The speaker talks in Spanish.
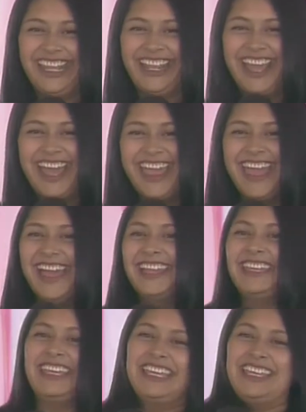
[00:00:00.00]
nada
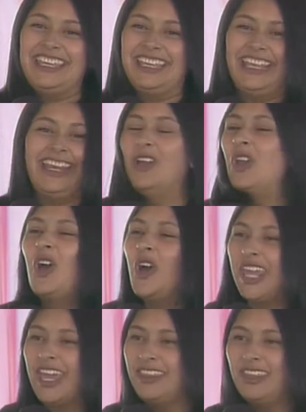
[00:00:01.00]
y
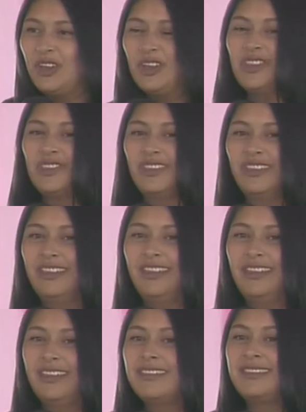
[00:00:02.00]
gloria a Dios,
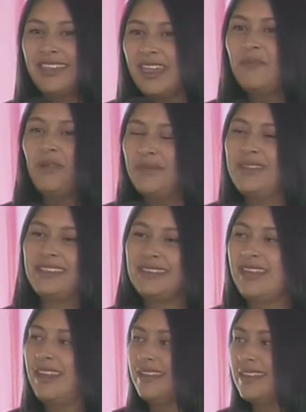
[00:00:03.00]
siempre mis
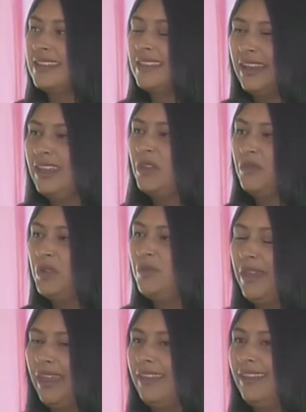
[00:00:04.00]
cesáreas han salido muy
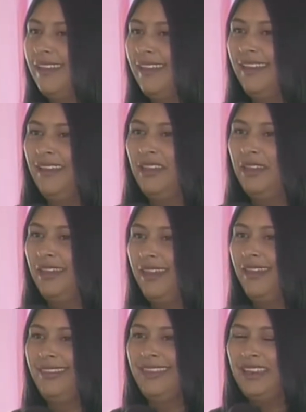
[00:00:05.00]
bien.
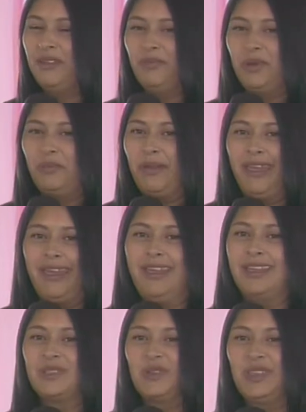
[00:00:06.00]
Eh, tienen
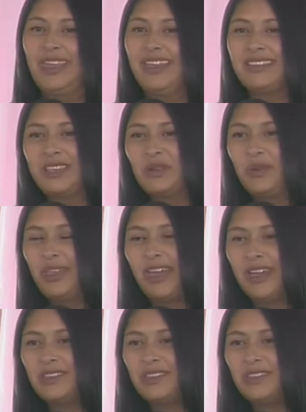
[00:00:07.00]
preparadas unidades de cuidados